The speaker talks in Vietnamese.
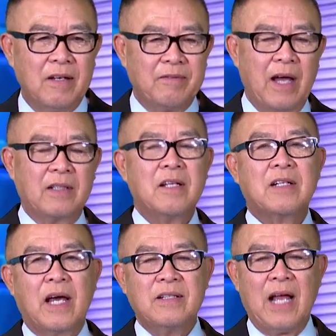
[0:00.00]
về tới
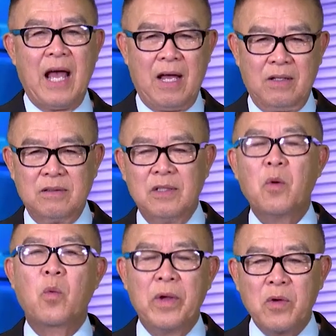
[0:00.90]
căn nhà
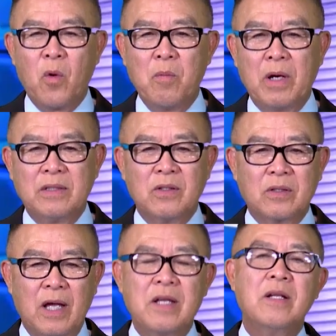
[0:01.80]
yêu quý của mình, nó
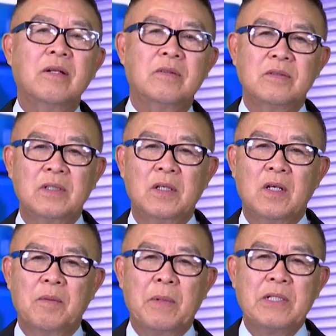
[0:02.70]
thấy
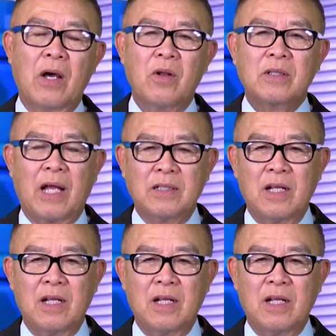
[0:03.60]
bây giờ nó thành